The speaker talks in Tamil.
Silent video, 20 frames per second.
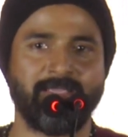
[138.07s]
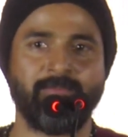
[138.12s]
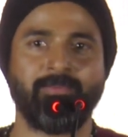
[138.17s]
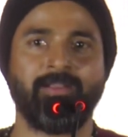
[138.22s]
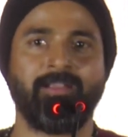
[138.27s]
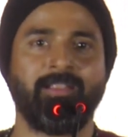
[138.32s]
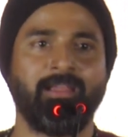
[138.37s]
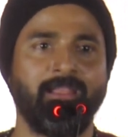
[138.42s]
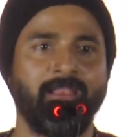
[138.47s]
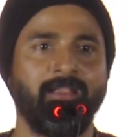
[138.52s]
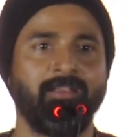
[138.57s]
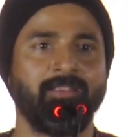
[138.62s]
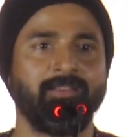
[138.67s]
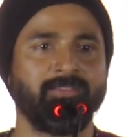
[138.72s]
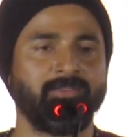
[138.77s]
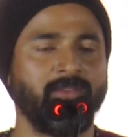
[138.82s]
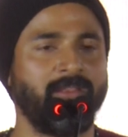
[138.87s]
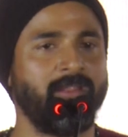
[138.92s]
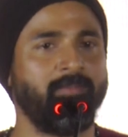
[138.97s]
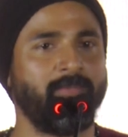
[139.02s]
செம்ம
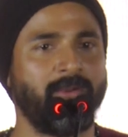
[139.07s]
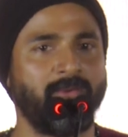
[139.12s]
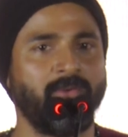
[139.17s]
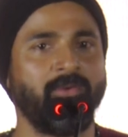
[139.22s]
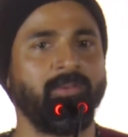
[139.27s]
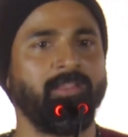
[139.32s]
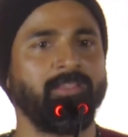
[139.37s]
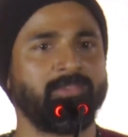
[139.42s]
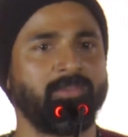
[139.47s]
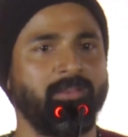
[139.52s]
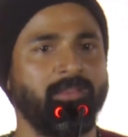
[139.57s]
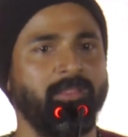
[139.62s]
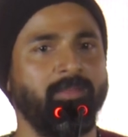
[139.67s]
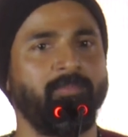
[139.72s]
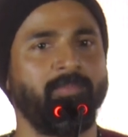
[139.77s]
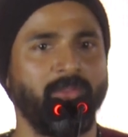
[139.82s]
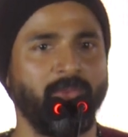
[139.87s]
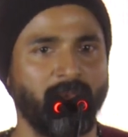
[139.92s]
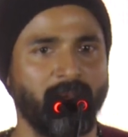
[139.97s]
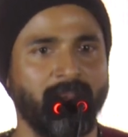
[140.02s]
டேலண்ட்னு சொல்லி நான் மடோன்ட்டையும் சொன்னேன் இப்படி